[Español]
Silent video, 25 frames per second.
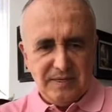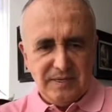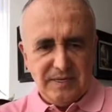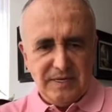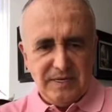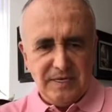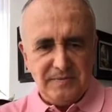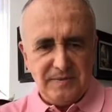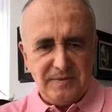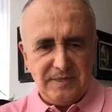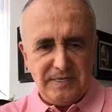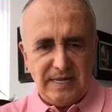
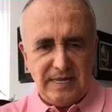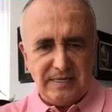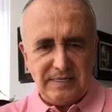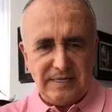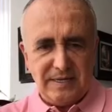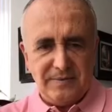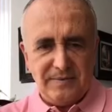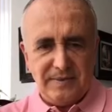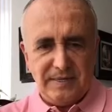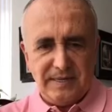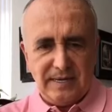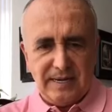¿Es verdad
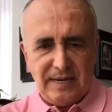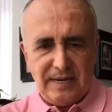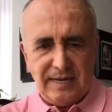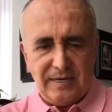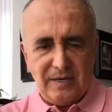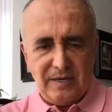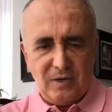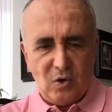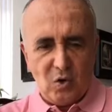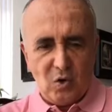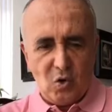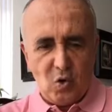que
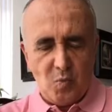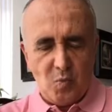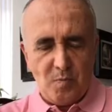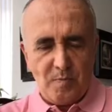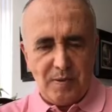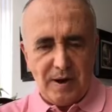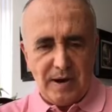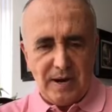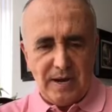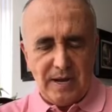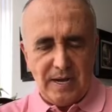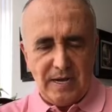Videgaray
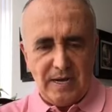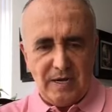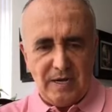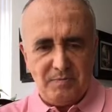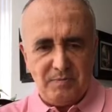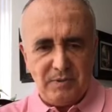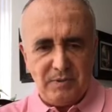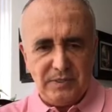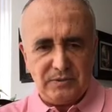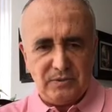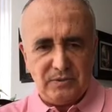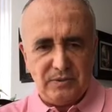ocupará el
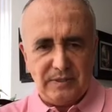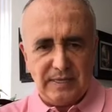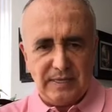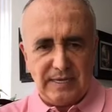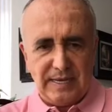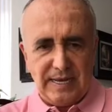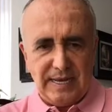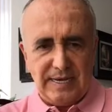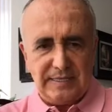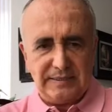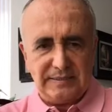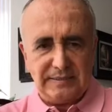puesto de
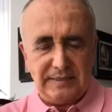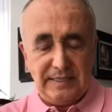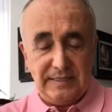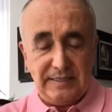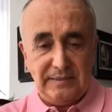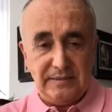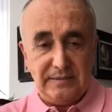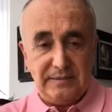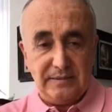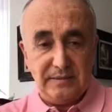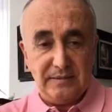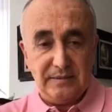
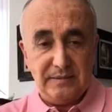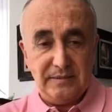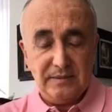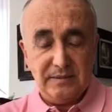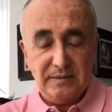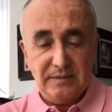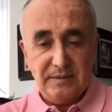Carstens?